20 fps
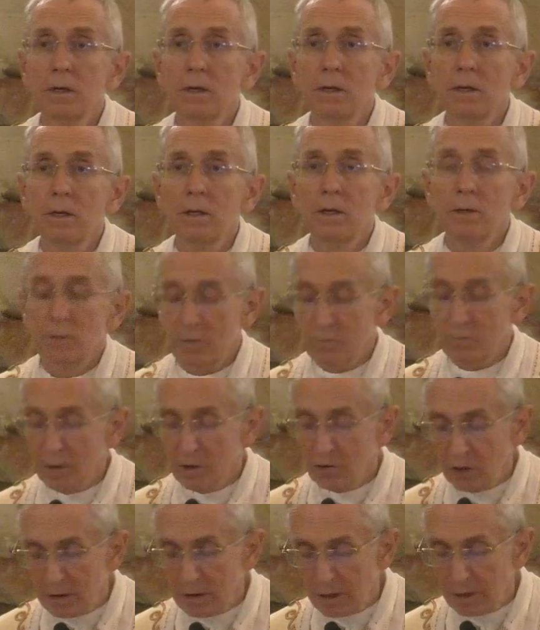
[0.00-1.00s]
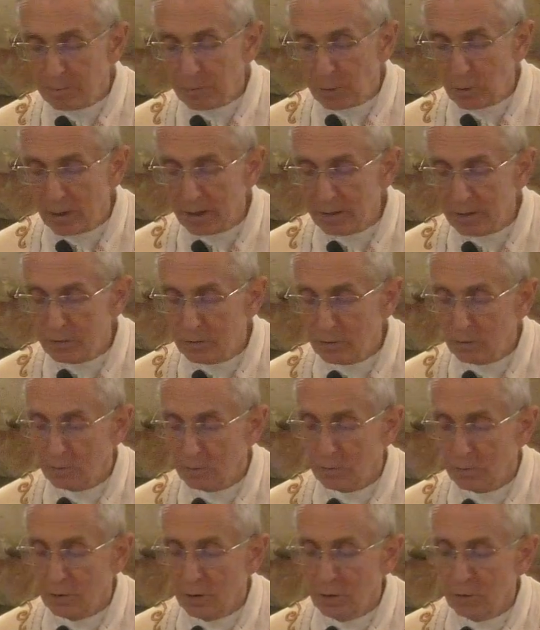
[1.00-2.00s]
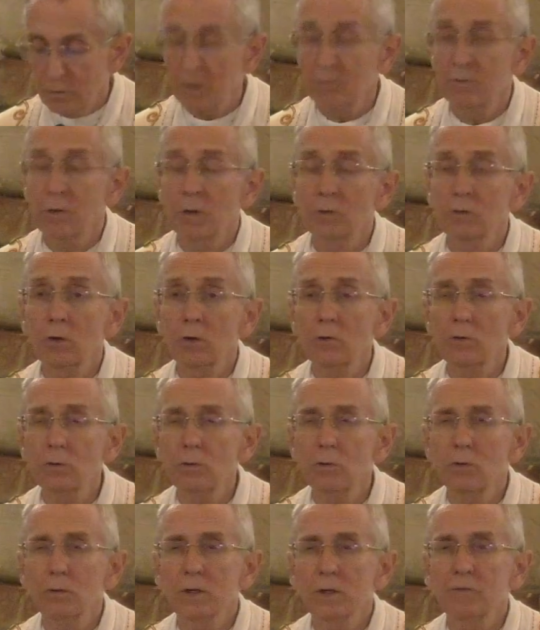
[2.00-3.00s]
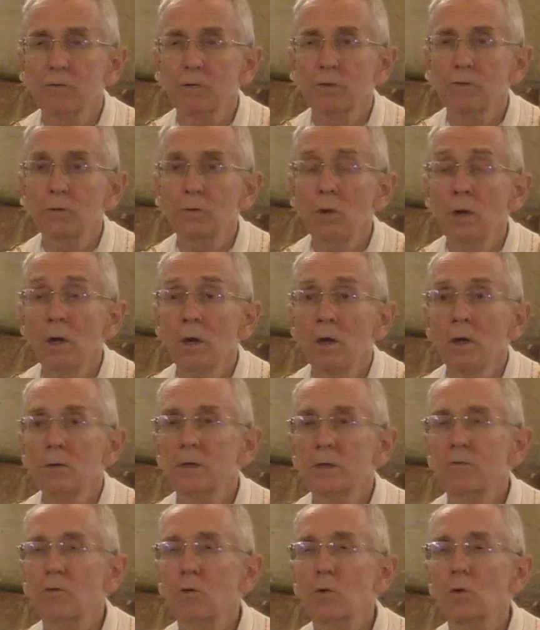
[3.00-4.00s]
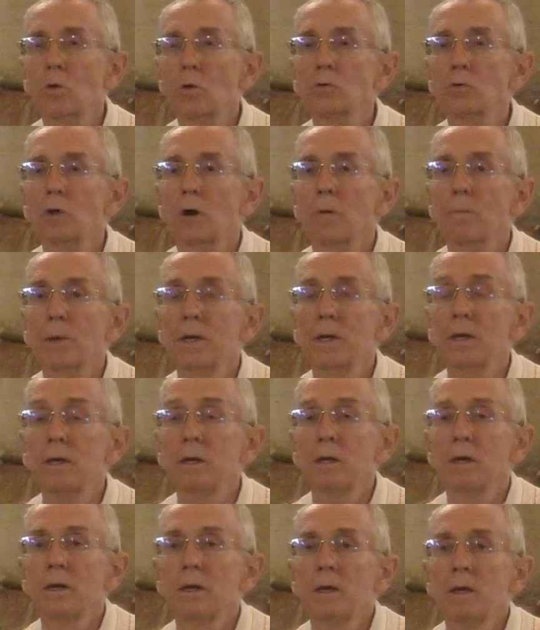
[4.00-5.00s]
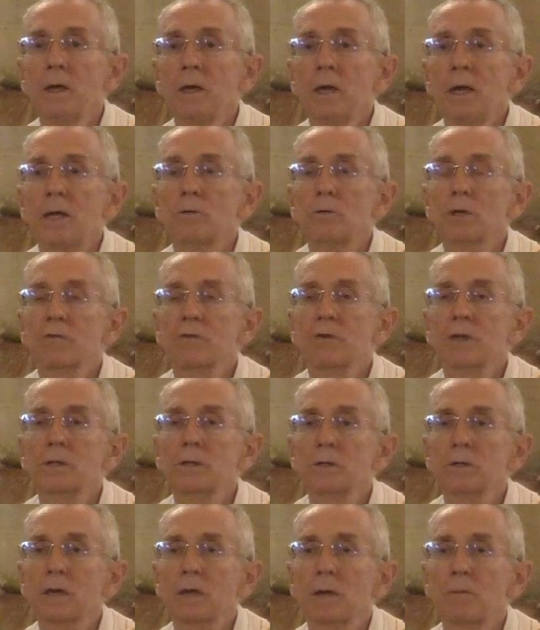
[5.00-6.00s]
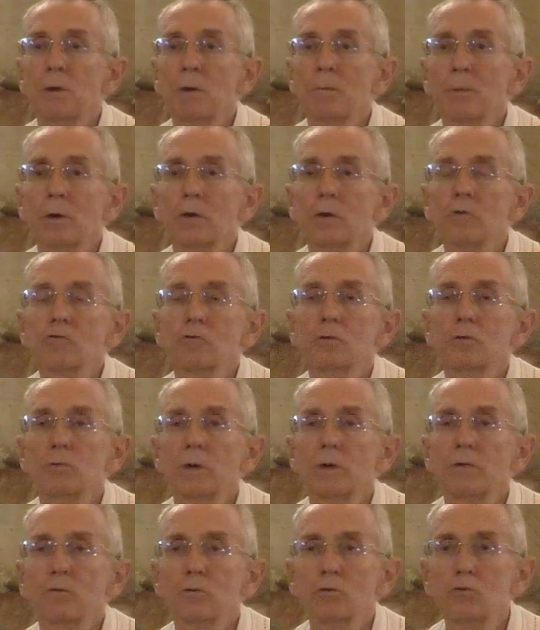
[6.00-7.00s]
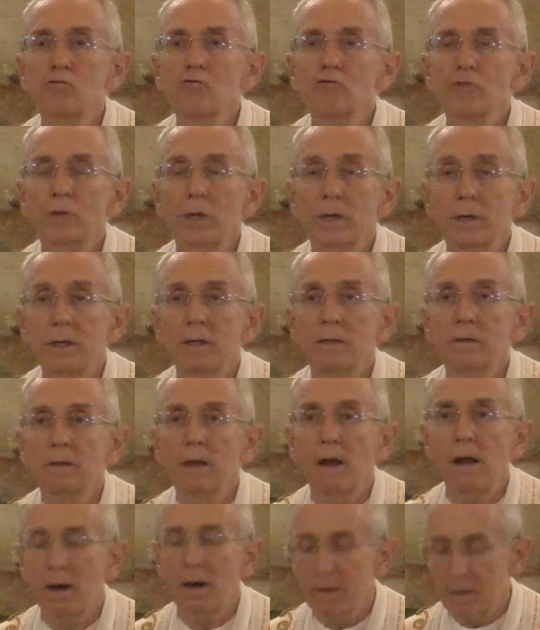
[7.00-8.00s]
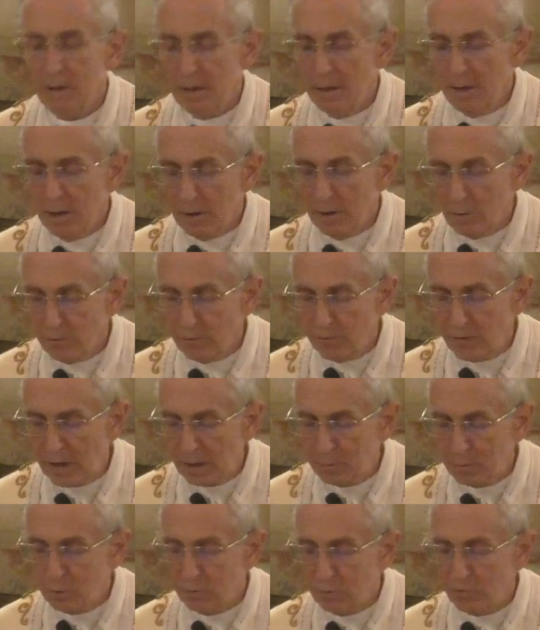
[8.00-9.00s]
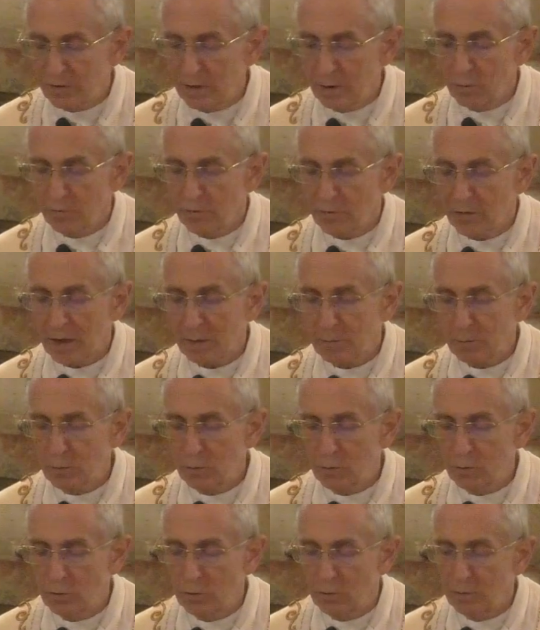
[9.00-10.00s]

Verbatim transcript: Nous avons déjà cette progression. Nous avons entendu, nous avons vu, nous avons contemplé, et nous avons été tellement proches que nous l'avons touché. Il était là, le Verbe de vie, le Verbe de Dieu.